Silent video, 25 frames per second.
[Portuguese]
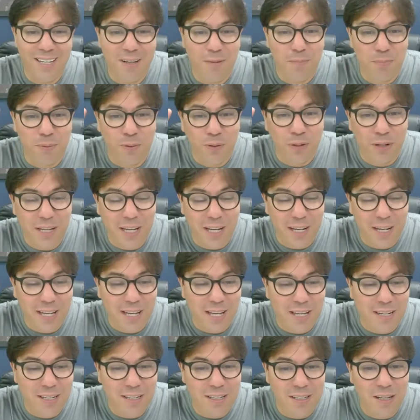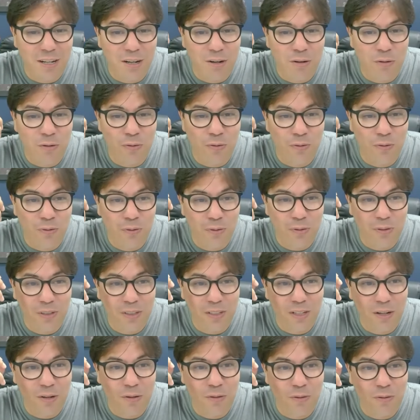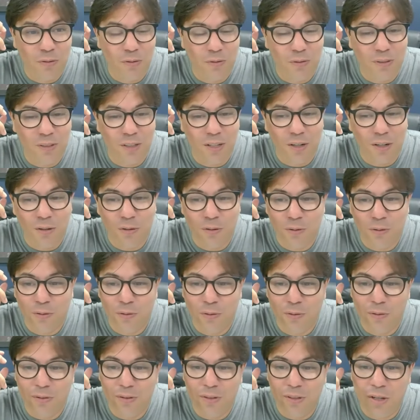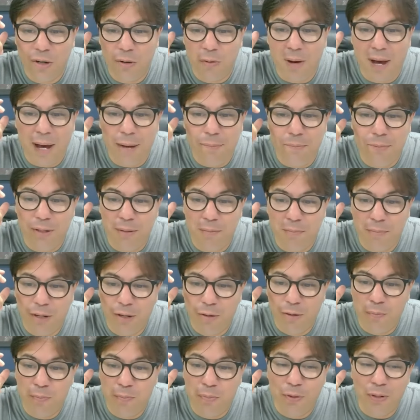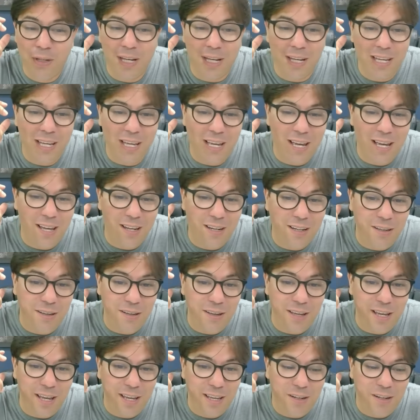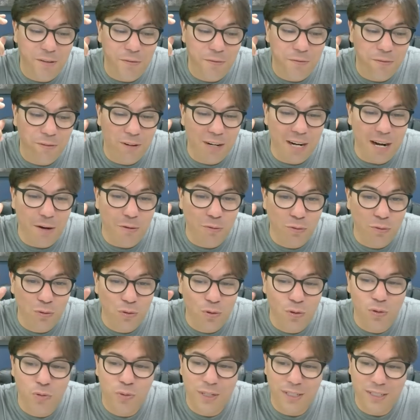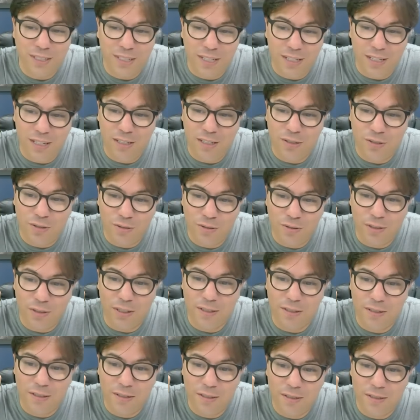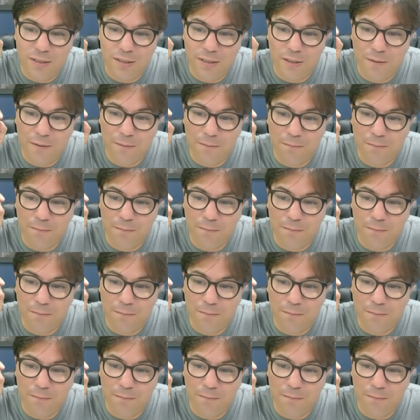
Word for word: por que, que ele não, não, não, não abre mão? Por que, que ele, ele fraudou as eleições?